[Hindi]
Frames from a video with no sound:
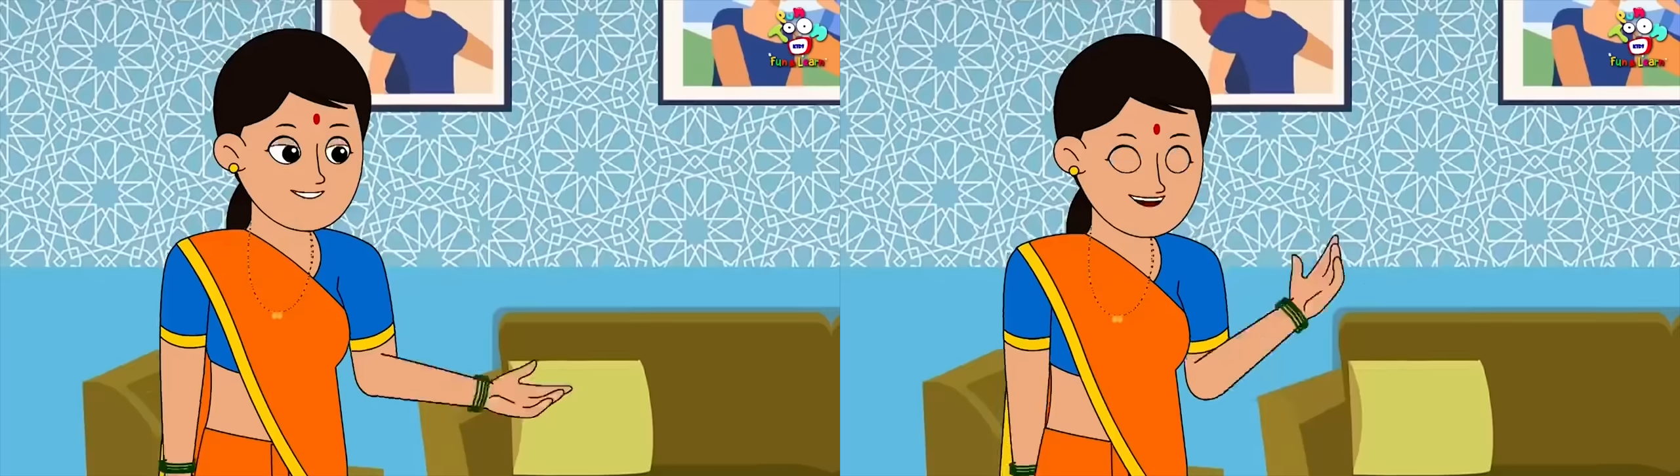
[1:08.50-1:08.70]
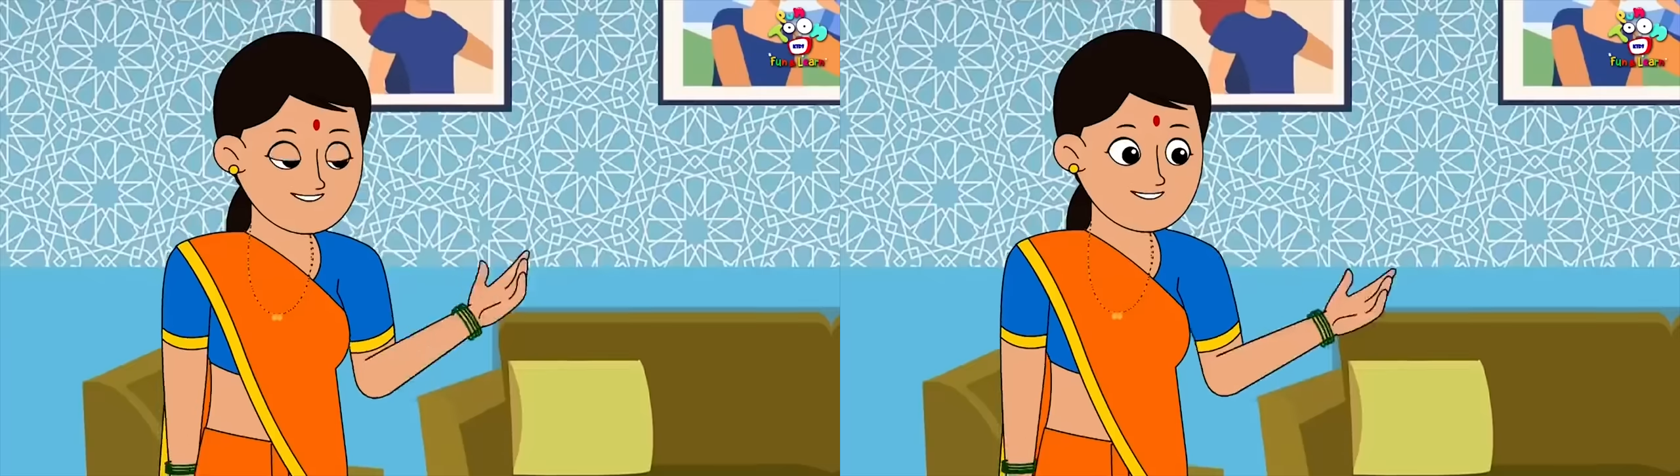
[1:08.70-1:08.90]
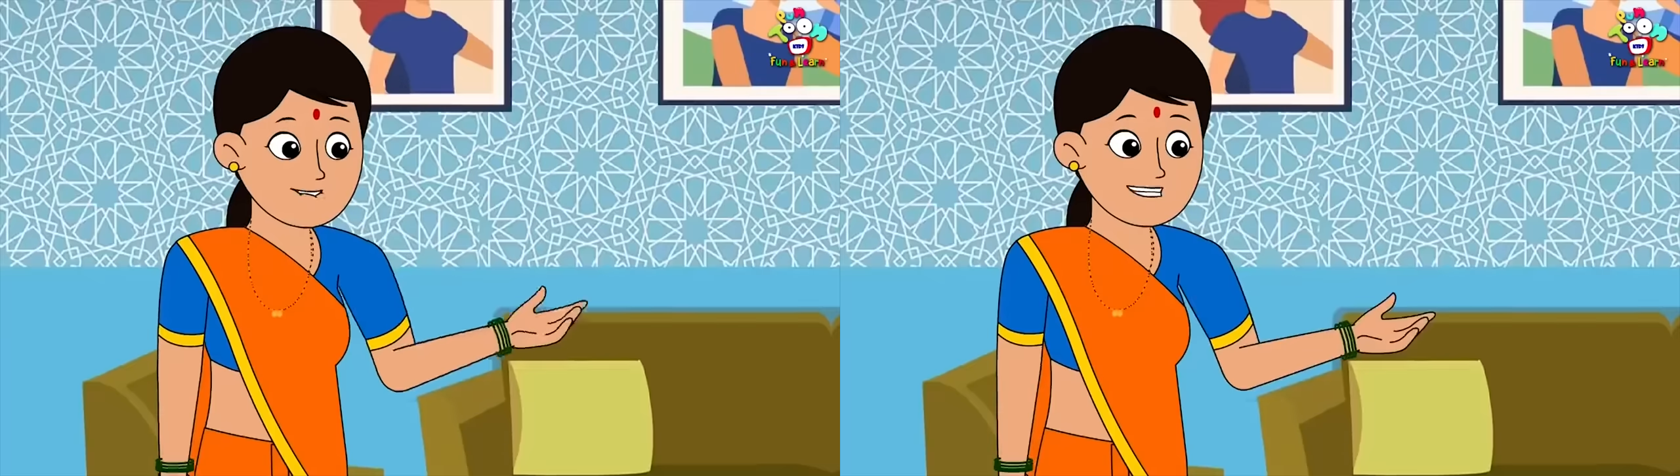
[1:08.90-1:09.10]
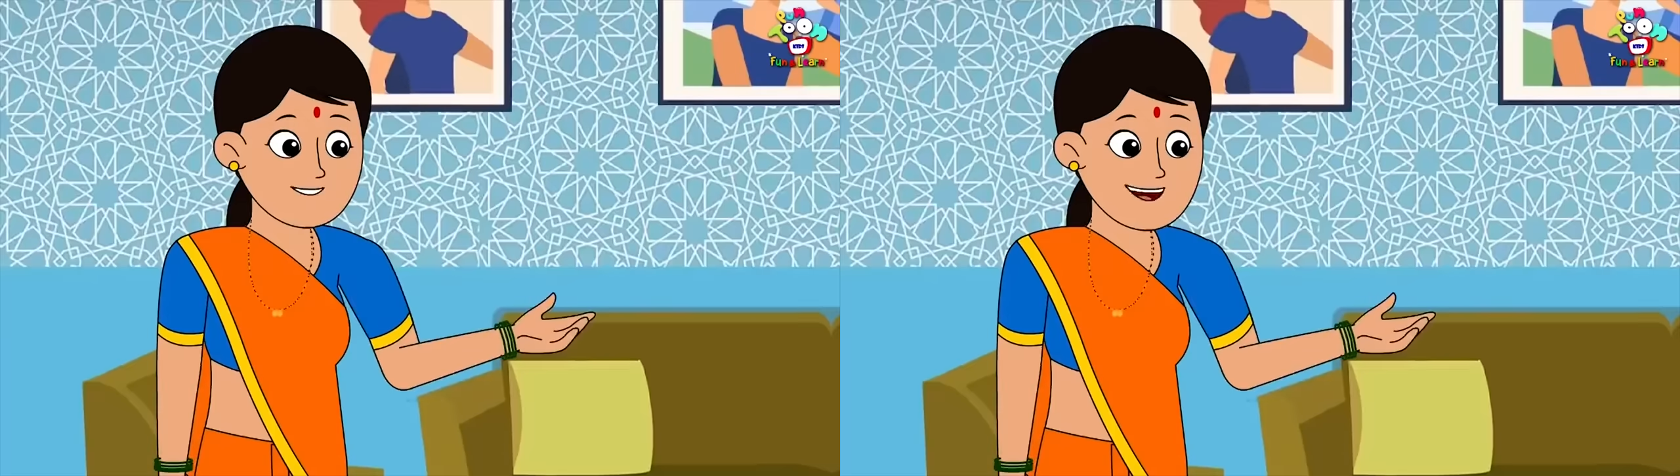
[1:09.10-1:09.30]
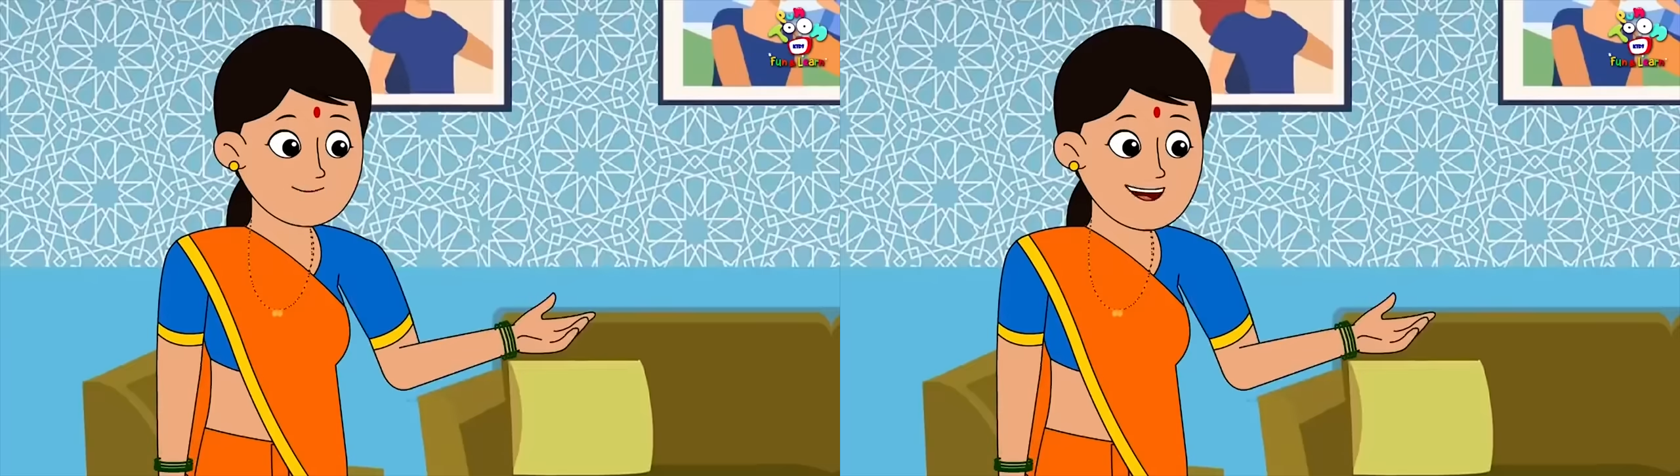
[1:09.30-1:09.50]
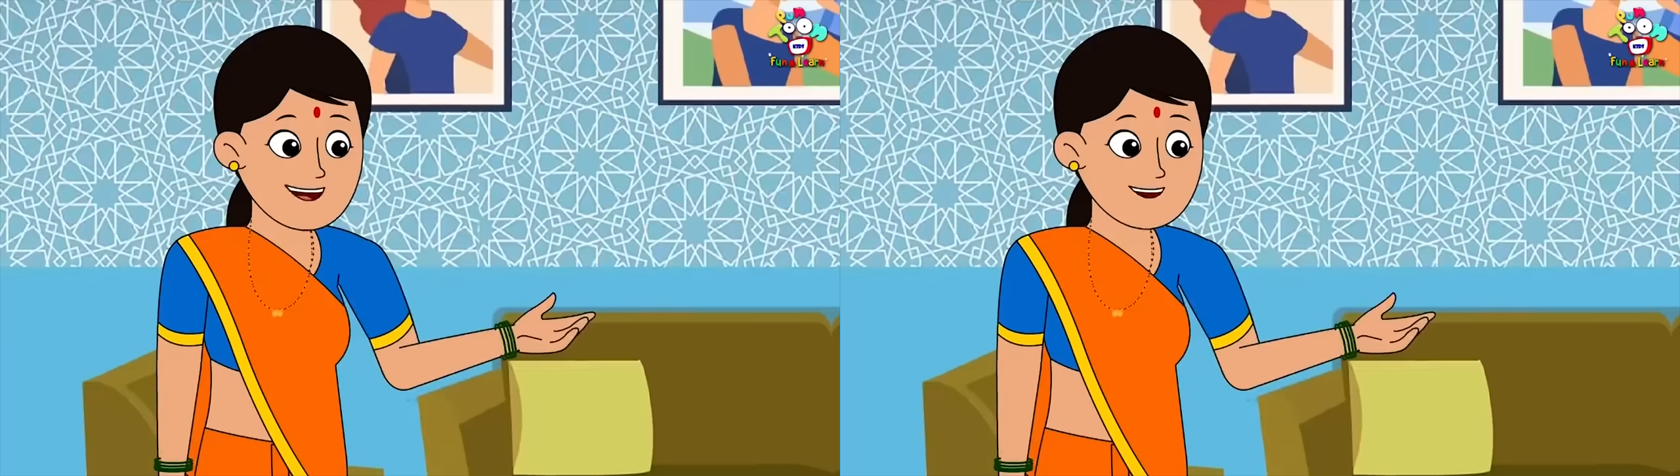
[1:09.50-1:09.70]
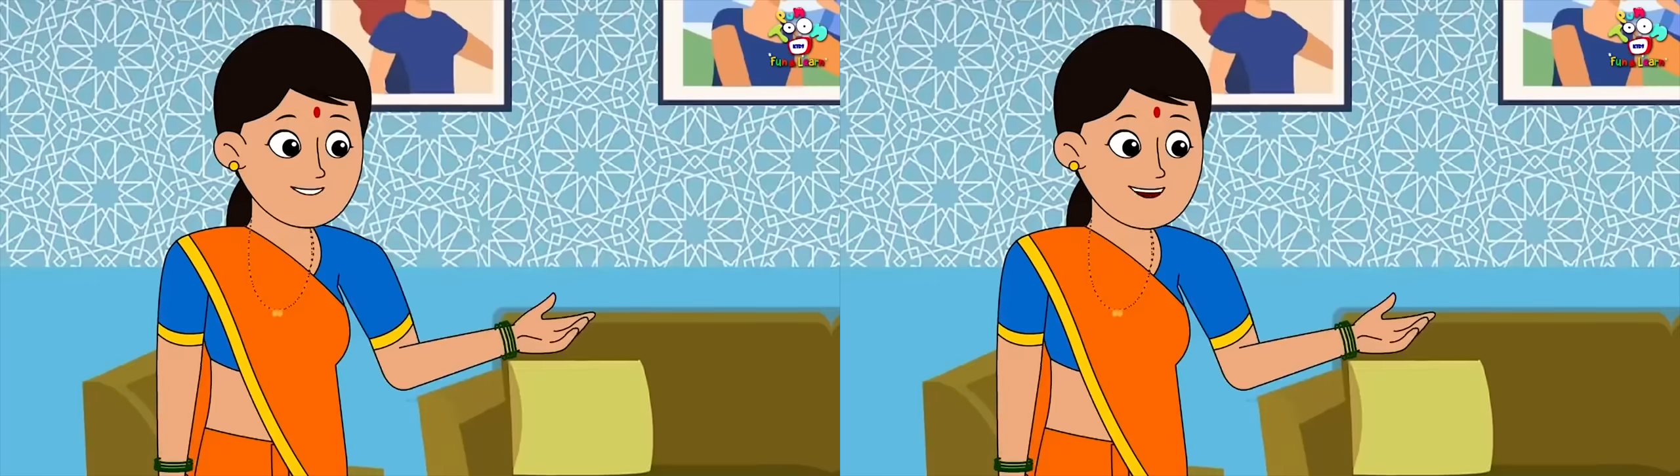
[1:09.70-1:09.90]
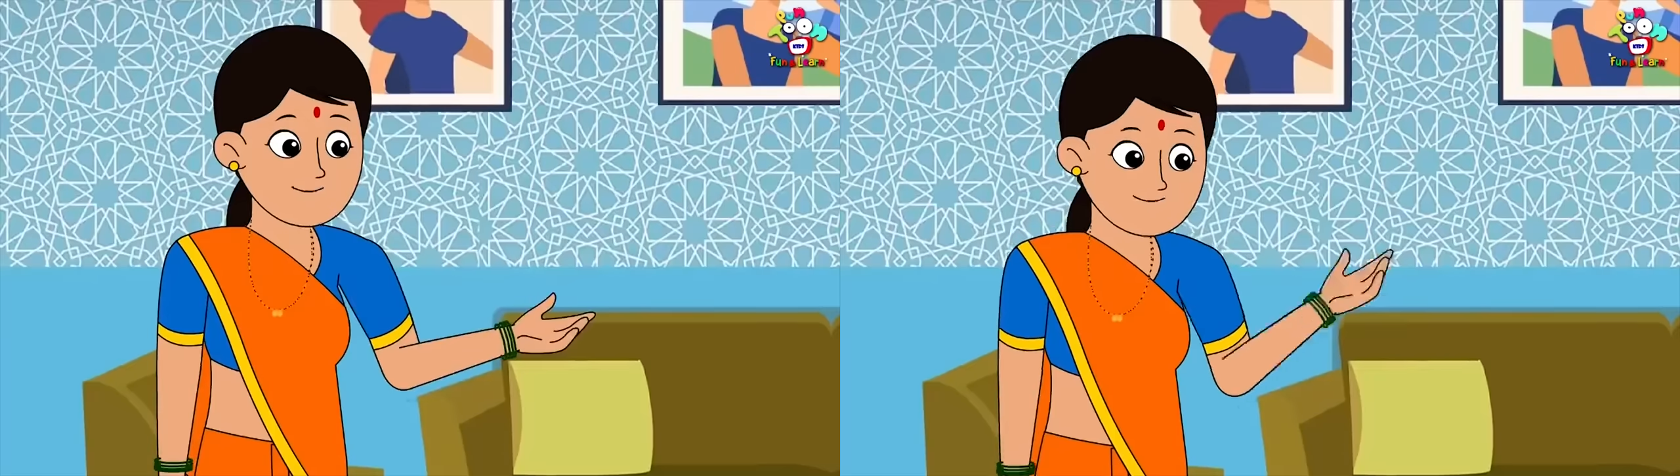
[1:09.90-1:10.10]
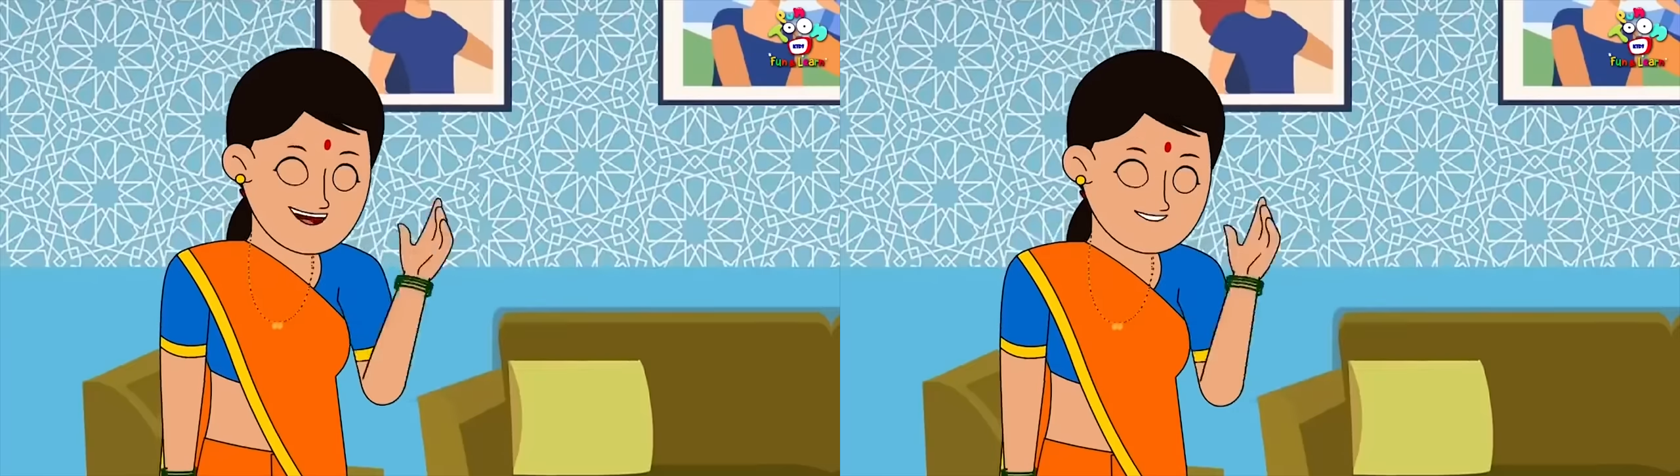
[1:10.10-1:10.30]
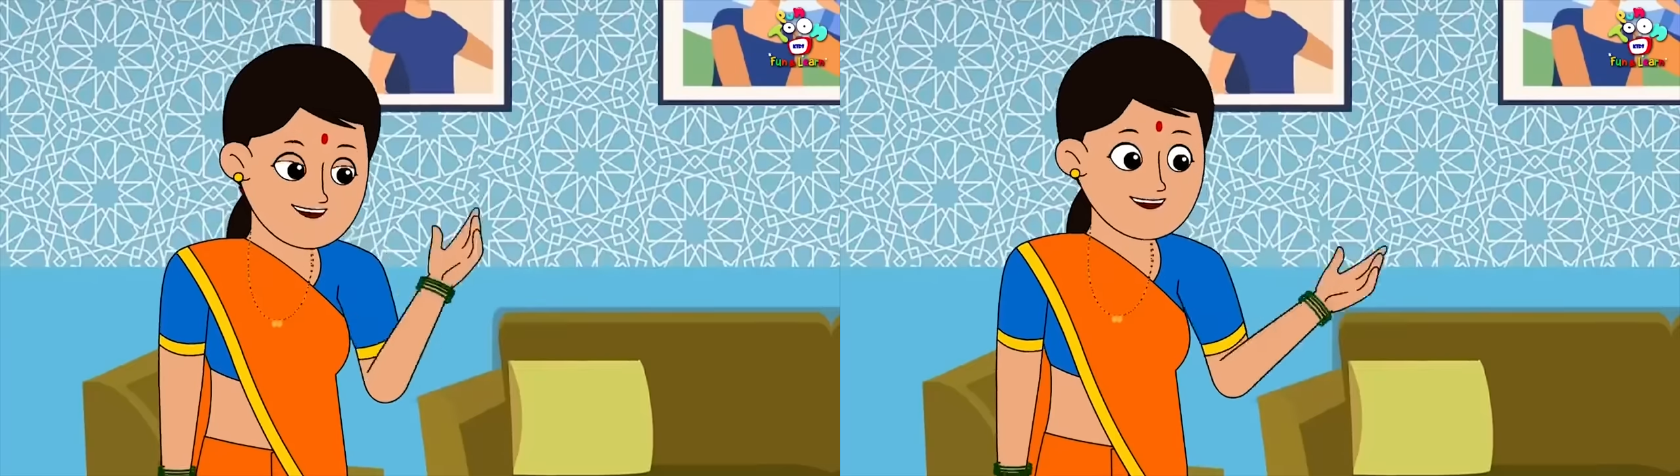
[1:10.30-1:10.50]
अरे हम भी कहा मार्केट
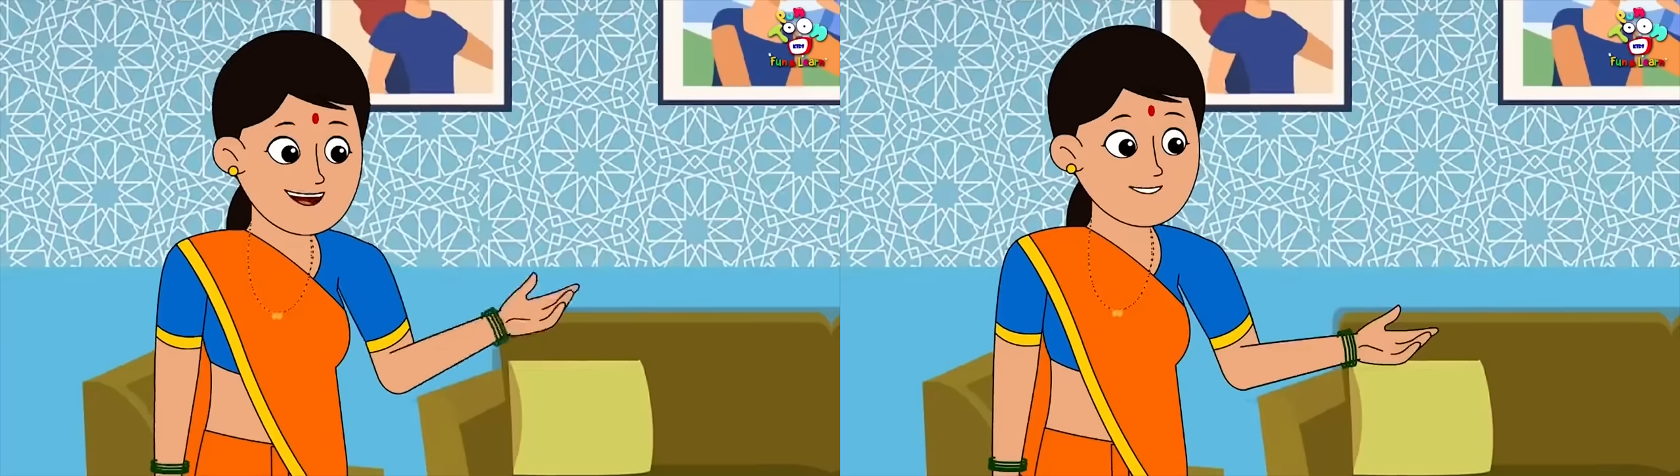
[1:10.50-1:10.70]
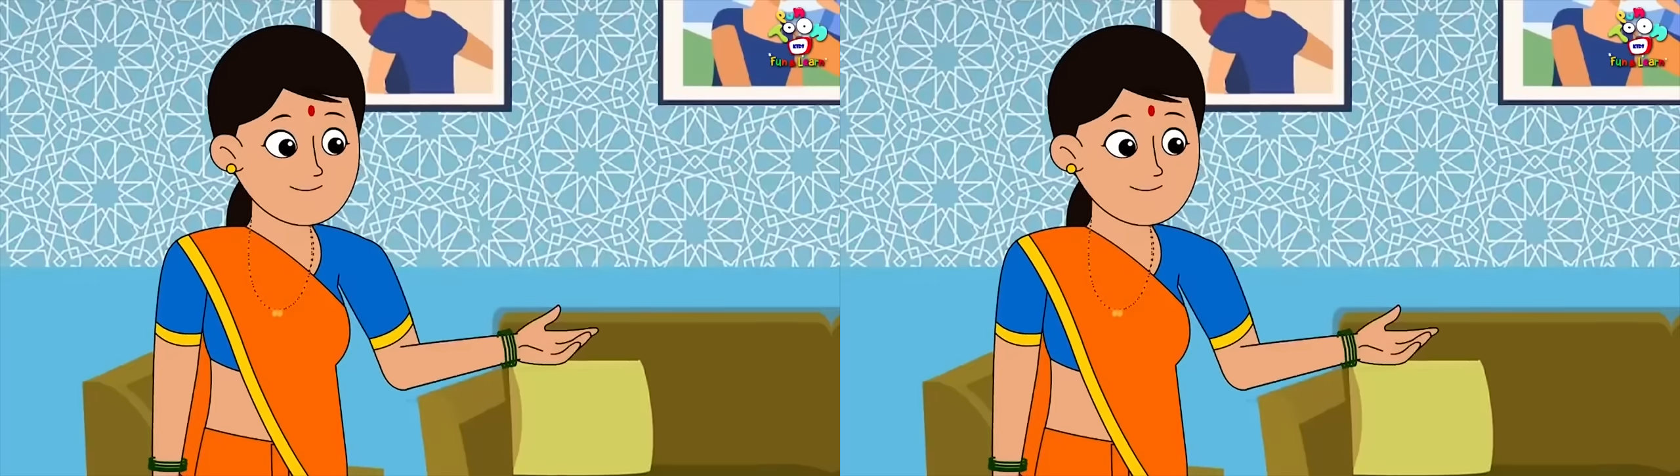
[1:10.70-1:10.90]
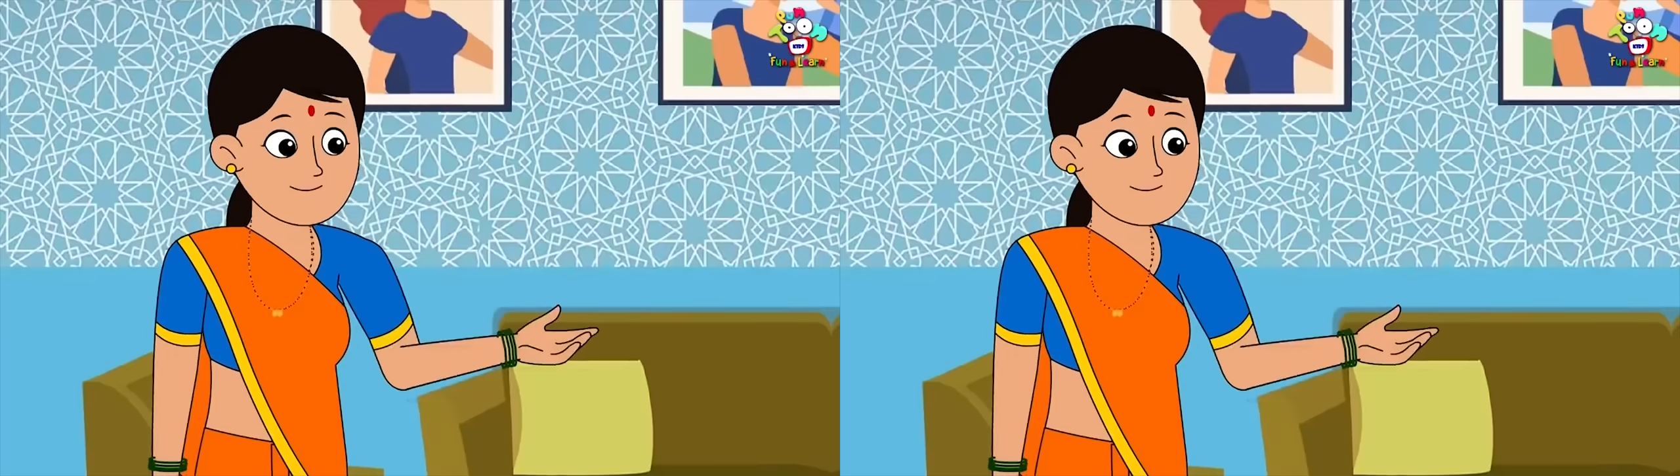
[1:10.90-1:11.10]
से लाए हैं